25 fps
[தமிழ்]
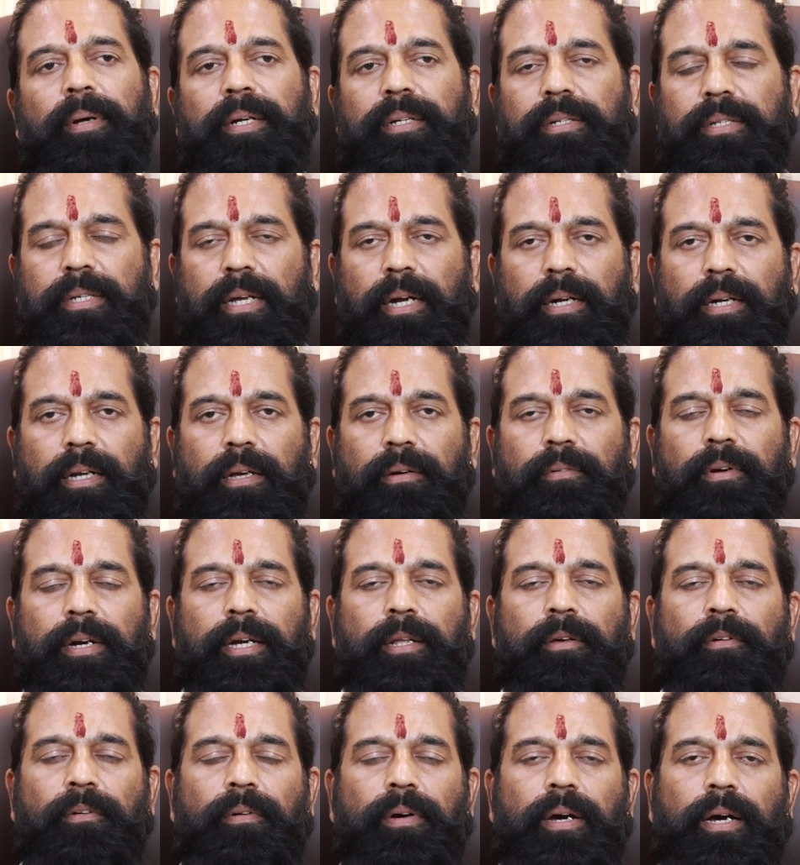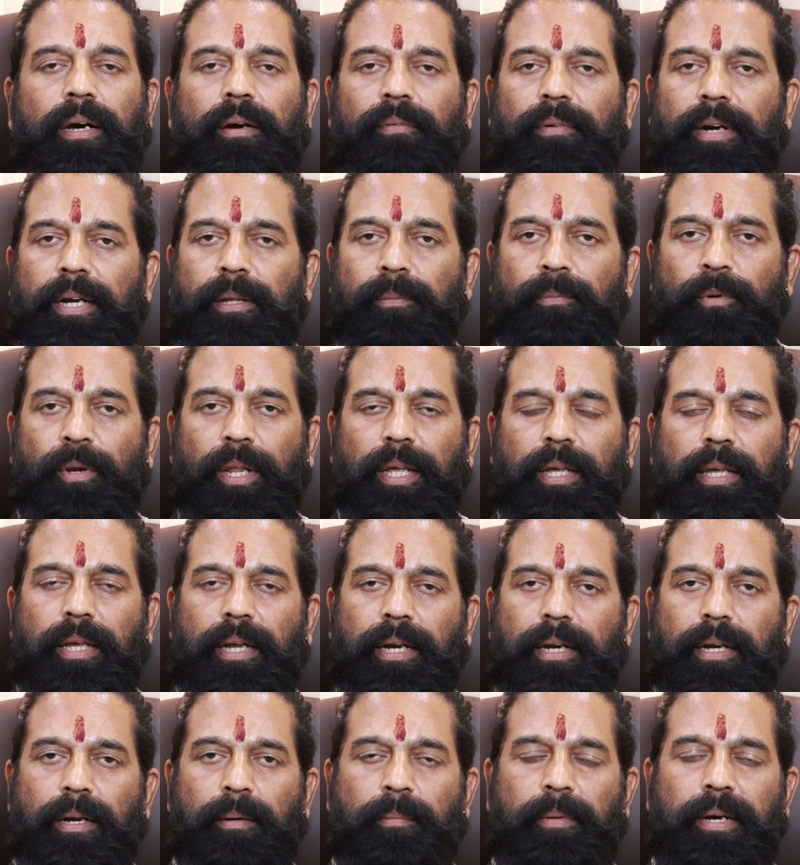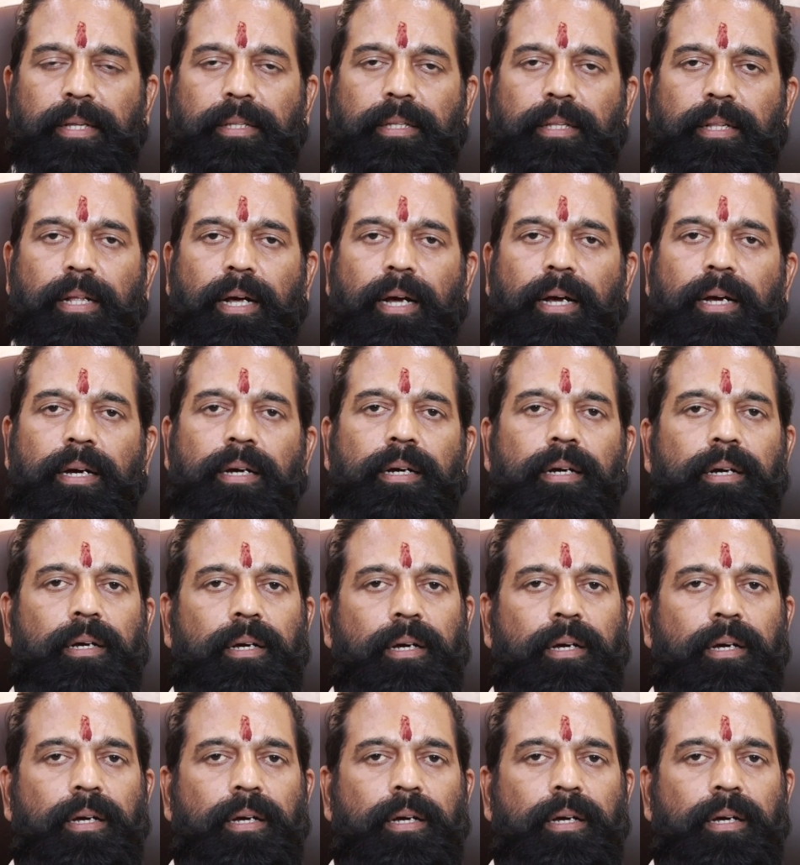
பட் சட்ட வடி வழிமுறைக்கு ஏற்ற மாதிரி தான்